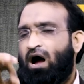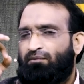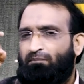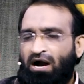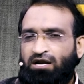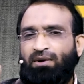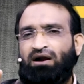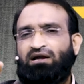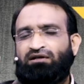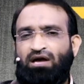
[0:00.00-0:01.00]
ఆ మాటి
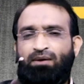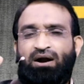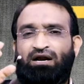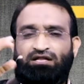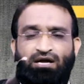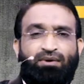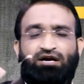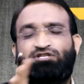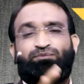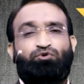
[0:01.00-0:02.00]
మాటికి అదే మాట అదే
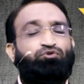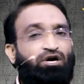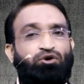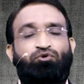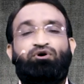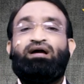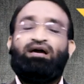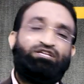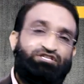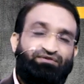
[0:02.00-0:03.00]
మాట చెప్తూ ఉంటాడు
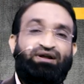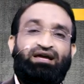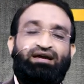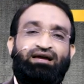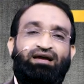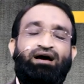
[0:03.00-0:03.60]
కానీ చివరికి